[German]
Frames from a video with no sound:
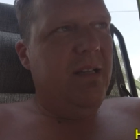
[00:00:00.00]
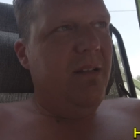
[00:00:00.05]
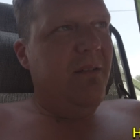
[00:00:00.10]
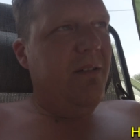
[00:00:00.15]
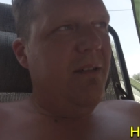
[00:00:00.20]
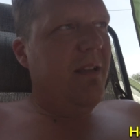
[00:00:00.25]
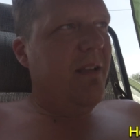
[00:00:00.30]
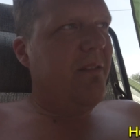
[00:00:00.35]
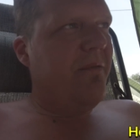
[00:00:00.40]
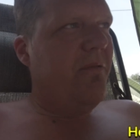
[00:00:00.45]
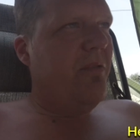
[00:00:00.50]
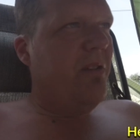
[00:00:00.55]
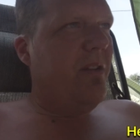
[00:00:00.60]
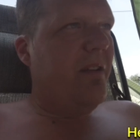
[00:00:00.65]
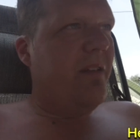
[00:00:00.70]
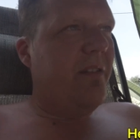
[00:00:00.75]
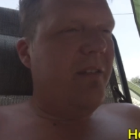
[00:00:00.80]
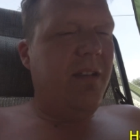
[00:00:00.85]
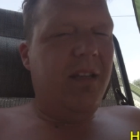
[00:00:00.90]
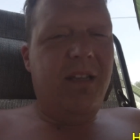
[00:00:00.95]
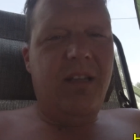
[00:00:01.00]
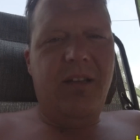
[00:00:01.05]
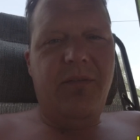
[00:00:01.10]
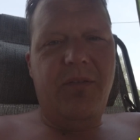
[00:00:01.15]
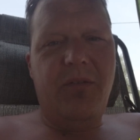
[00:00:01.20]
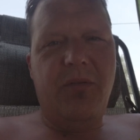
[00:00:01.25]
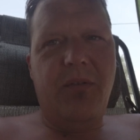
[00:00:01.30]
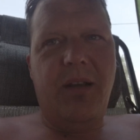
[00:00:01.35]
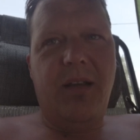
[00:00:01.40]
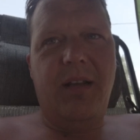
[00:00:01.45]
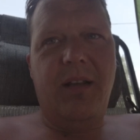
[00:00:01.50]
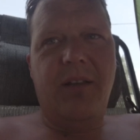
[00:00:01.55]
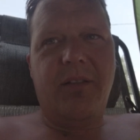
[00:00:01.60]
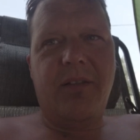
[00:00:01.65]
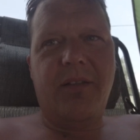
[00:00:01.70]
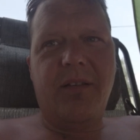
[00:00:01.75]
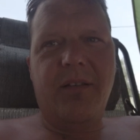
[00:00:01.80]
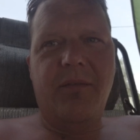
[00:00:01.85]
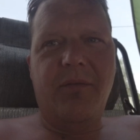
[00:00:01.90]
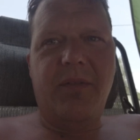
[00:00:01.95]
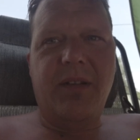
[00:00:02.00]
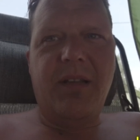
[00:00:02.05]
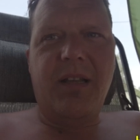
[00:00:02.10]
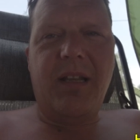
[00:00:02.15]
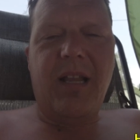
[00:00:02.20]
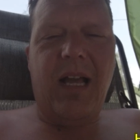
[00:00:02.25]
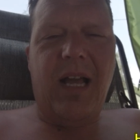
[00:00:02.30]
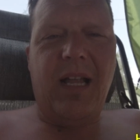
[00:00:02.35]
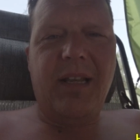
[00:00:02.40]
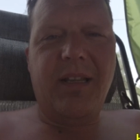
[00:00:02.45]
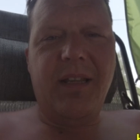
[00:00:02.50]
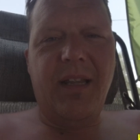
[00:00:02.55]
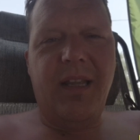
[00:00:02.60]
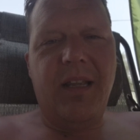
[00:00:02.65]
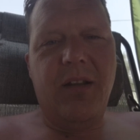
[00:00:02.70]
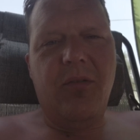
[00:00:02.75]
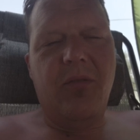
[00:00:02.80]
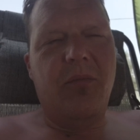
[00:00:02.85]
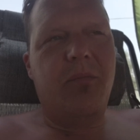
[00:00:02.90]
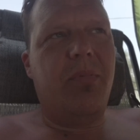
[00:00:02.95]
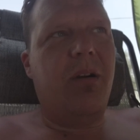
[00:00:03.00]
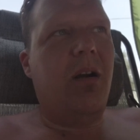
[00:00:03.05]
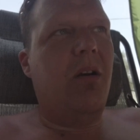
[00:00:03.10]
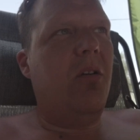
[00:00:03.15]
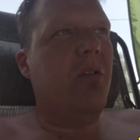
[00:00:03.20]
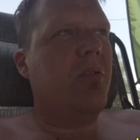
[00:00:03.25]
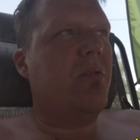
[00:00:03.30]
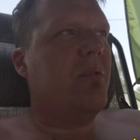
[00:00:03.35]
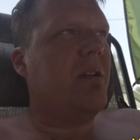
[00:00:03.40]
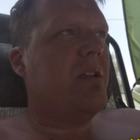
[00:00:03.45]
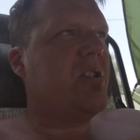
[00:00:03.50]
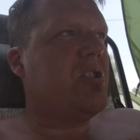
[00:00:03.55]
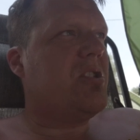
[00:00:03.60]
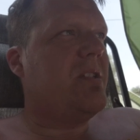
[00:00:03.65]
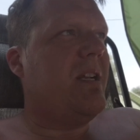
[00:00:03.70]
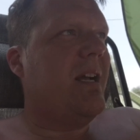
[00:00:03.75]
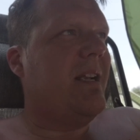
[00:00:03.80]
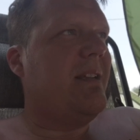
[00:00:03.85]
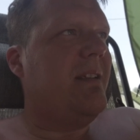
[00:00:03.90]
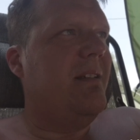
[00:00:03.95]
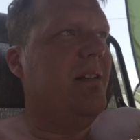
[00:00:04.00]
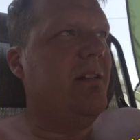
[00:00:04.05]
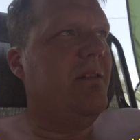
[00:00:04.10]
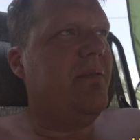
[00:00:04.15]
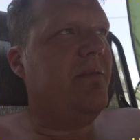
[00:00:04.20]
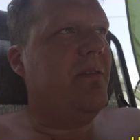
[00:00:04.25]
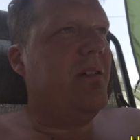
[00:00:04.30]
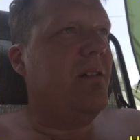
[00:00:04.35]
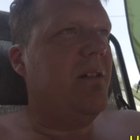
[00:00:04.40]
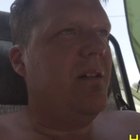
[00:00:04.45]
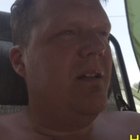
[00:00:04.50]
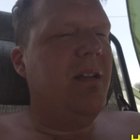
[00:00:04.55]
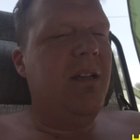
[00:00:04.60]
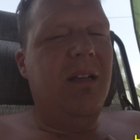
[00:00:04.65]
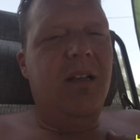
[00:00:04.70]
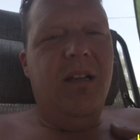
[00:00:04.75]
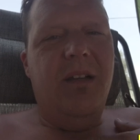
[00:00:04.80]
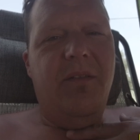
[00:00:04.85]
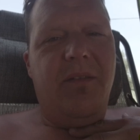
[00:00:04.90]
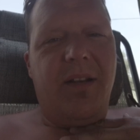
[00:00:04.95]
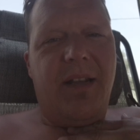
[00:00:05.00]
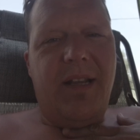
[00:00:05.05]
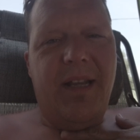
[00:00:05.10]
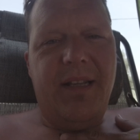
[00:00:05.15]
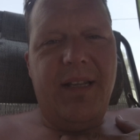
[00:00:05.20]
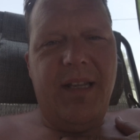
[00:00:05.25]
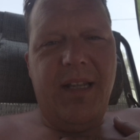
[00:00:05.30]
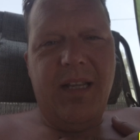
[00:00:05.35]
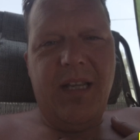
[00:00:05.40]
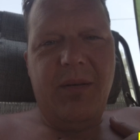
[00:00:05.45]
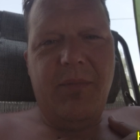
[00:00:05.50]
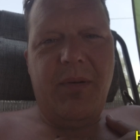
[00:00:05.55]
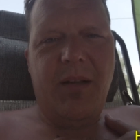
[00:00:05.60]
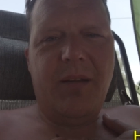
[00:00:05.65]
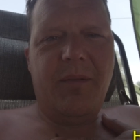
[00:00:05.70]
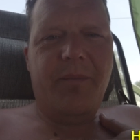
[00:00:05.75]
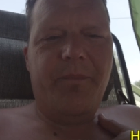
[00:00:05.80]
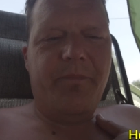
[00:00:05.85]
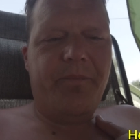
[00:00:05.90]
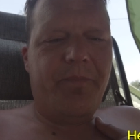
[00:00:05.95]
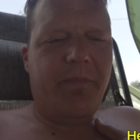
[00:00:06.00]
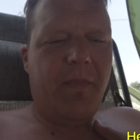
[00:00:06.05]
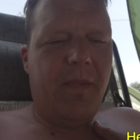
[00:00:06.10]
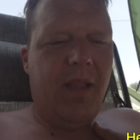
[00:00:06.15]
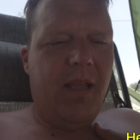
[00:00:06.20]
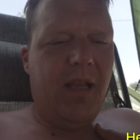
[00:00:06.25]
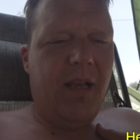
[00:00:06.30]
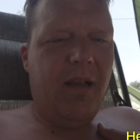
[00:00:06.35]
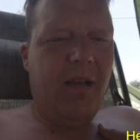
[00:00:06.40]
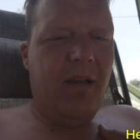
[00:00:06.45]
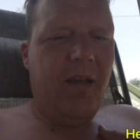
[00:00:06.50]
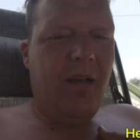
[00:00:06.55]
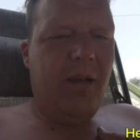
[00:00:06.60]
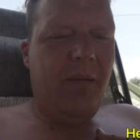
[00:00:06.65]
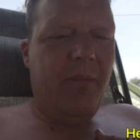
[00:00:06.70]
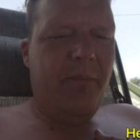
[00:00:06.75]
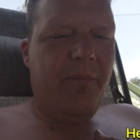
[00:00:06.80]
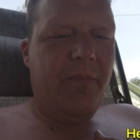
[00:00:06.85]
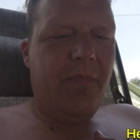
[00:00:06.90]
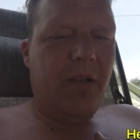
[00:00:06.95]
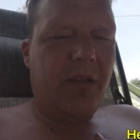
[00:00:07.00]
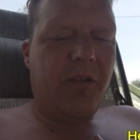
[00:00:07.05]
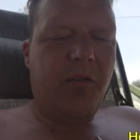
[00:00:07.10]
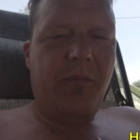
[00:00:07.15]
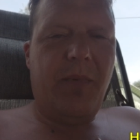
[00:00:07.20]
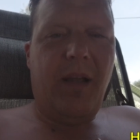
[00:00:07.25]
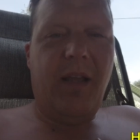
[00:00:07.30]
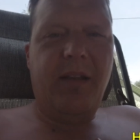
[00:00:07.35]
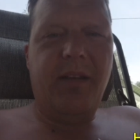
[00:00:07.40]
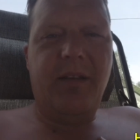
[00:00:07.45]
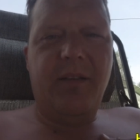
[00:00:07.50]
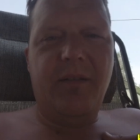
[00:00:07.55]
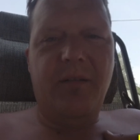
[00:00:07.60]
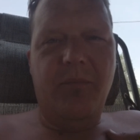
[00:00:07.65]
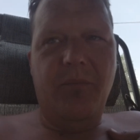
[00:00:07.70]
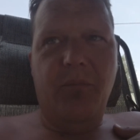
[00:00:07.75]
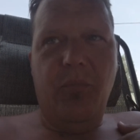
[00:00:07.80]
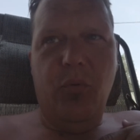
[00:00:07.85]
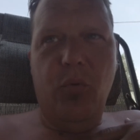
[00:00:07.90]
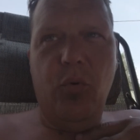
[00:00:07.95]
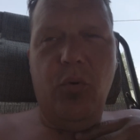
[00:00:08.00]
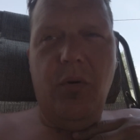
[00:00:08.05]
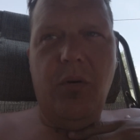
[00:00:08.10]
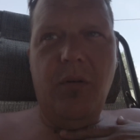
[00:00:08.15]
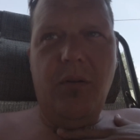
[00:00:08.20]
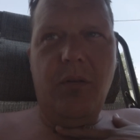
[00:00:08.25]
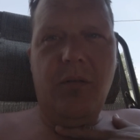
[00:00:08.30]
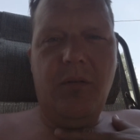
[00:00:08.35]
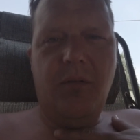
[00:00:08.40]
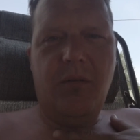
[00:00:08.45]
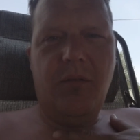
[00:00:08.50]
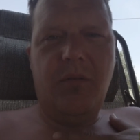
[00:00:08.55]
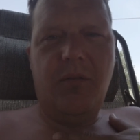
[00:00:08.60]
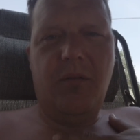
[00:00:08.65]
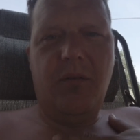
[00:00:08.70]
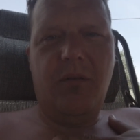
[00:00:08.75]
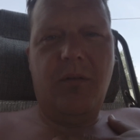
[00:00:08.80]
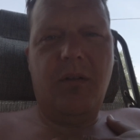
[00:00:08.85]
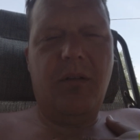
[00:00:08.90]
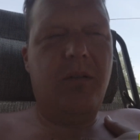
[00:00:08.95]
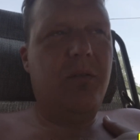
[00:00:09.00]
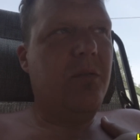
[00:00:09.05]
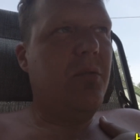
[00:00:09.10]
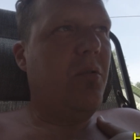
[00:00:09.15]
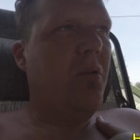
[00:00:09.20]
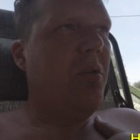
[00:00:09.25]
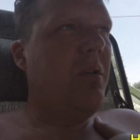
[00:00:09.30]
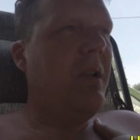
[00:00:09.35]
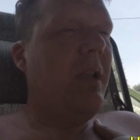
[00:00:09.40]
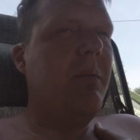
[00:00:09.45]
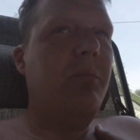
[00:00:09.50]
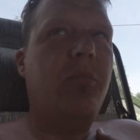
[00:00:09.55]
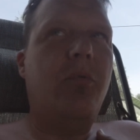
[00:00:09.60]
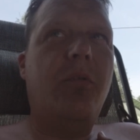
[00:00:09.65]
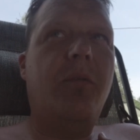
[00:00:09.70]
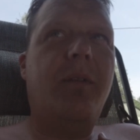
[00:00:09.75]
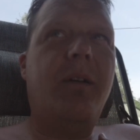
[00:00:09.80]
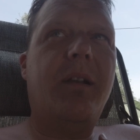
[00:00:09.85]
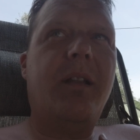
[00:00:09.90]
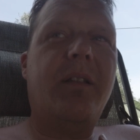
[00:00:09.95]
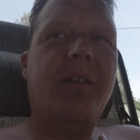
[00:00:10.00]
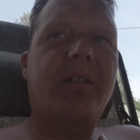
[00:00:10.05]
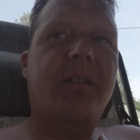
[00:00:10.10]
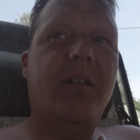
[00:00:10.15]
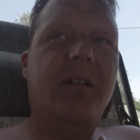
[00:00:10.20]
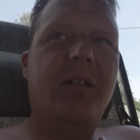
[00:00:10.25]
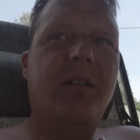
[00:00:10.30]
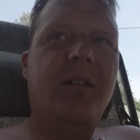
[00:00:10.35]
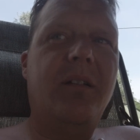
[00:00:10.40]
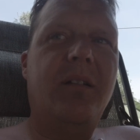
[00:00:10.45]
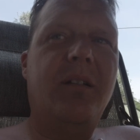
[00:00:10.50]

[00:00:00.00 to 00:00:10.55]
weil das völlig individuell ist. Wenn ihr da Anregungen braucht oder Starthilfe, wir kennen da jemanden, der ähm, hat zum einen ein Buch, ein Online-Buch war das, ne?